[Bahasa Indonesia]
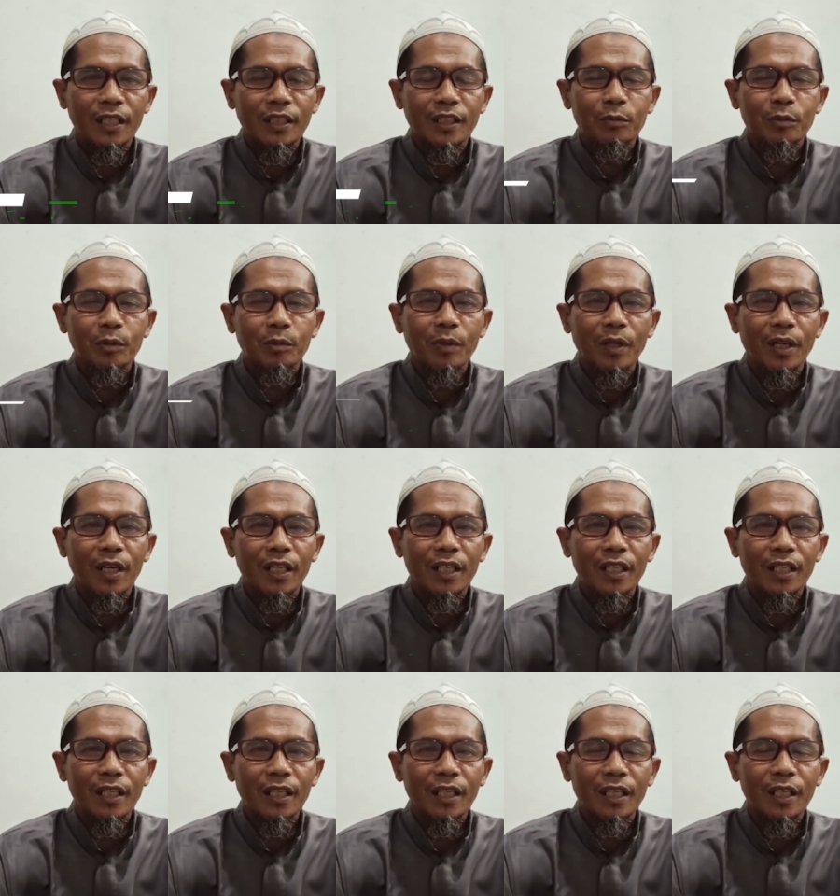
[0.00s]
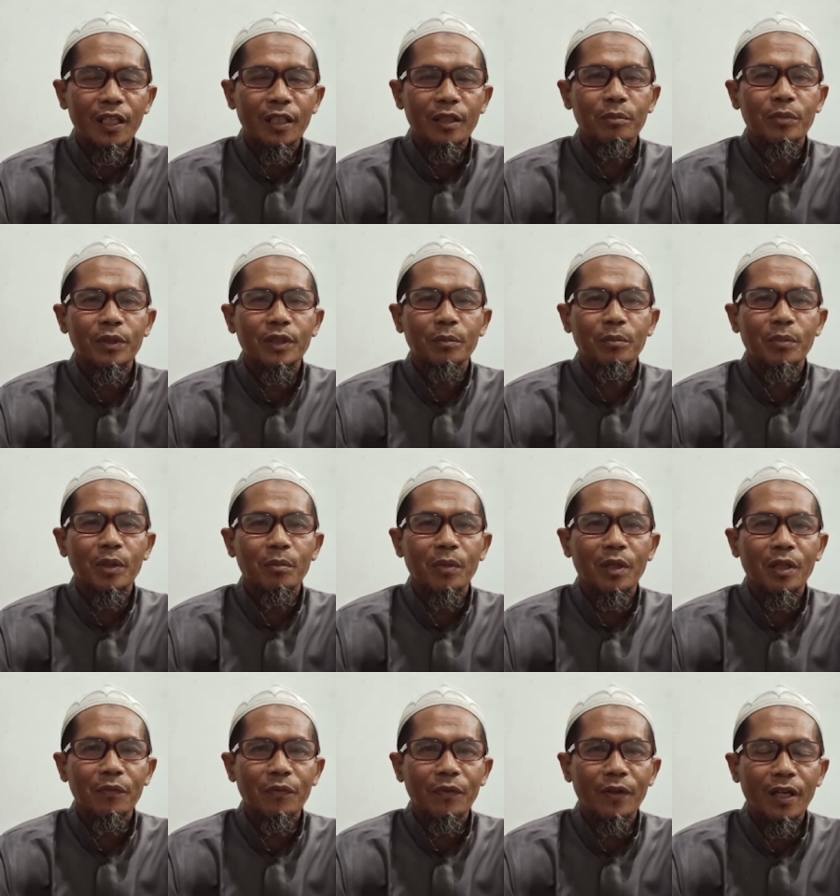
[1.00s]
lebih baik, bisa
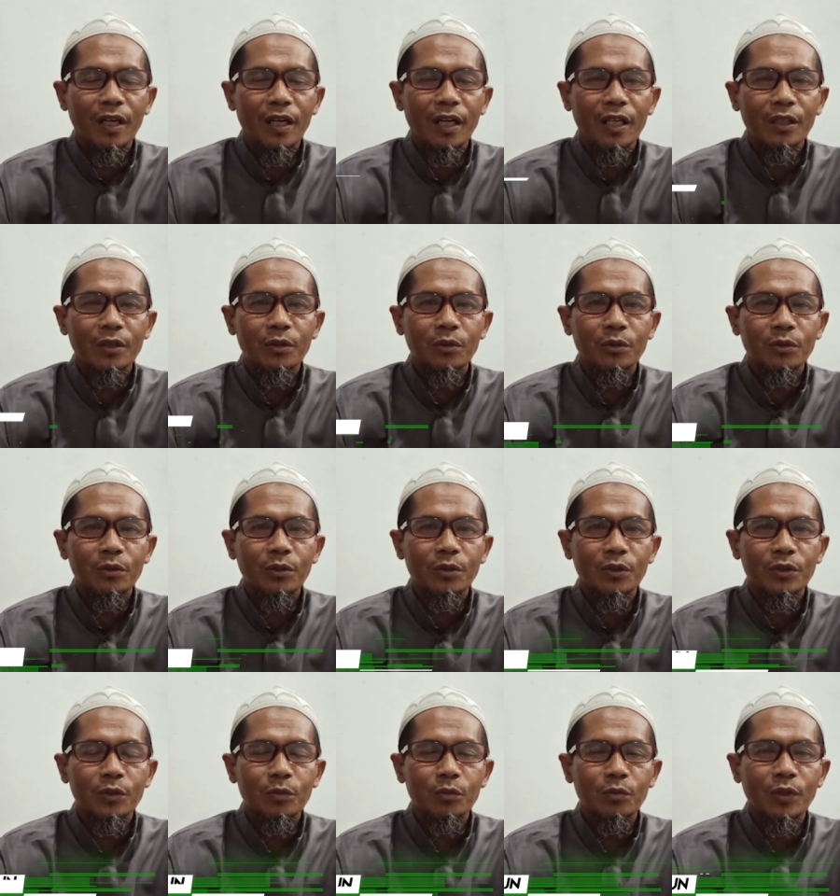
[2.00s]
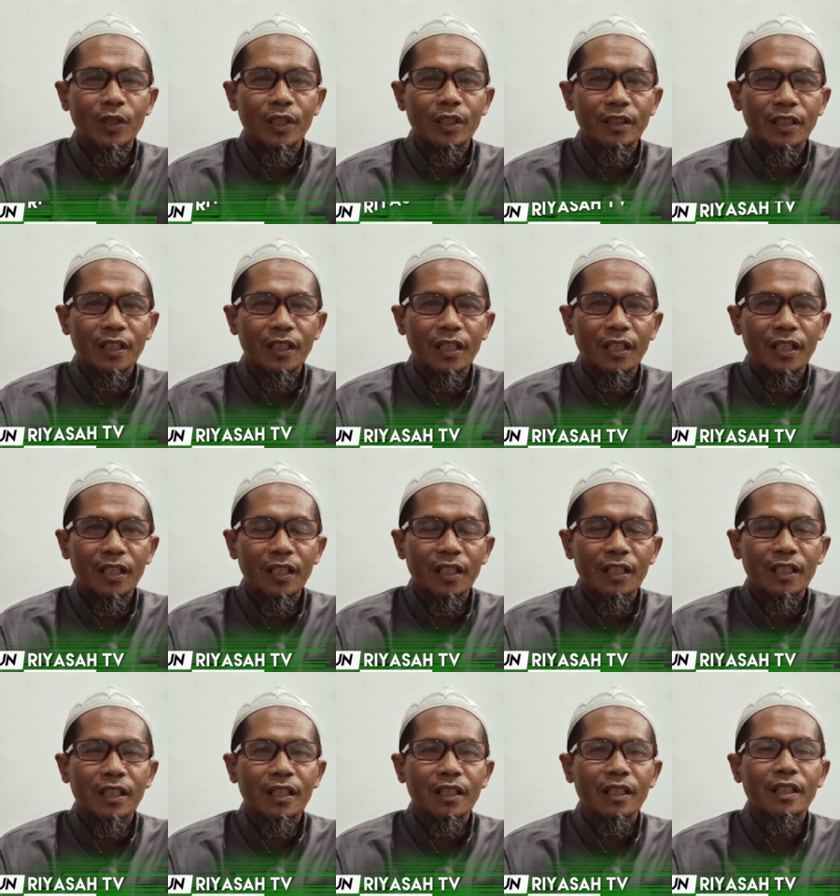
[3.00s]
bermanfaat untuk semuanya.